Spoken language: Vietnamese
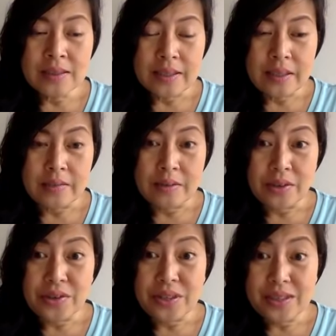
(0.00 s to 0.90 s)
à,
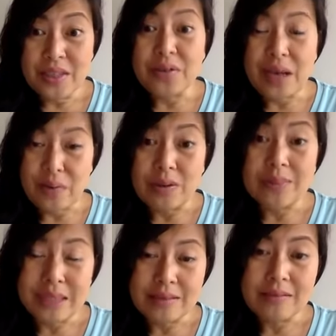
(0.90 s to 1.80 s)
có rất nhiều dạng ngụy
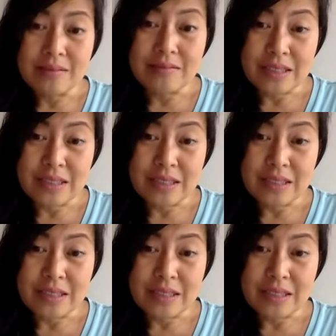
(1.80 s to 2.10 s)
biện